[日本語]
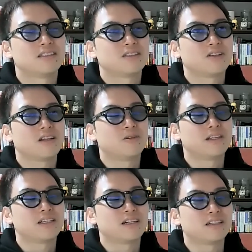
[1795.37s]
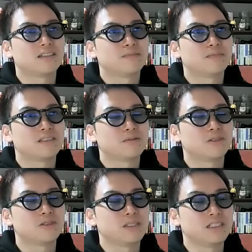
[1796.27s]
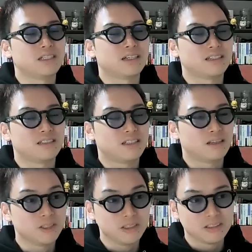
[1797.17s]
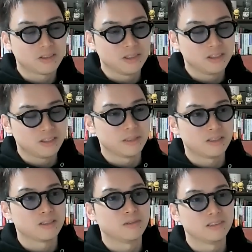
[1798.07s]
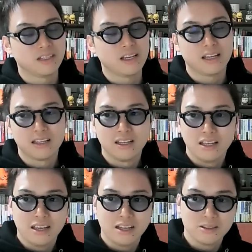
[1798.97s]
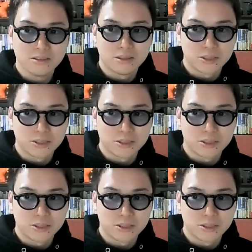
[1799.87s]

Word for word: それで終わりだから別にブログ見に行かないって、もちろんそういう人もいると思うんで、減ると